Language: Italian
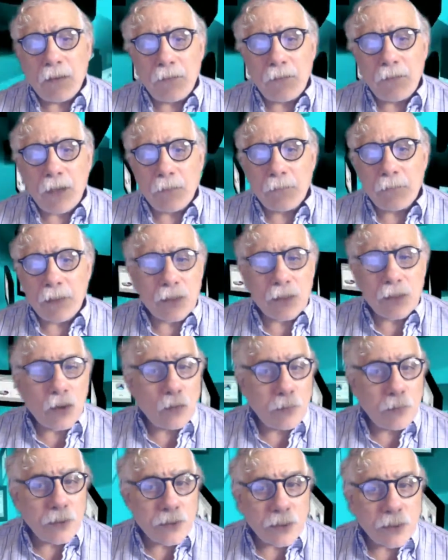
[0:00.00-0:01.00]
ma finalmente
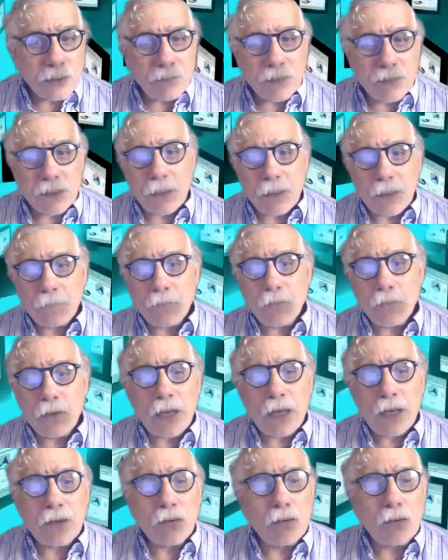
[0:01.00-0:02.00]
comincia a diventare più
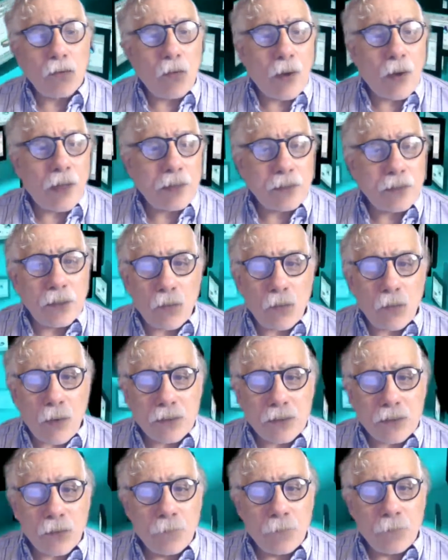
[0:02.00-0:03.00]
chiaro il
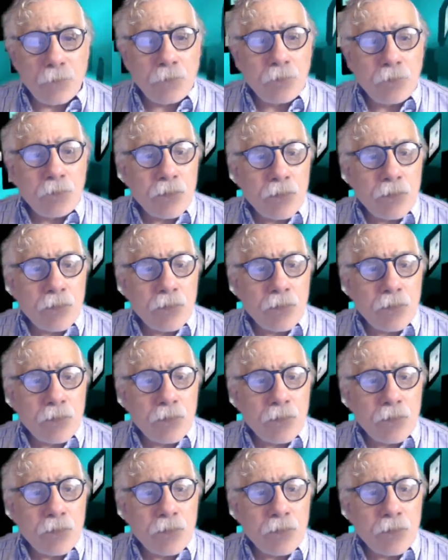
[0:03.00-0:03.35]
quadro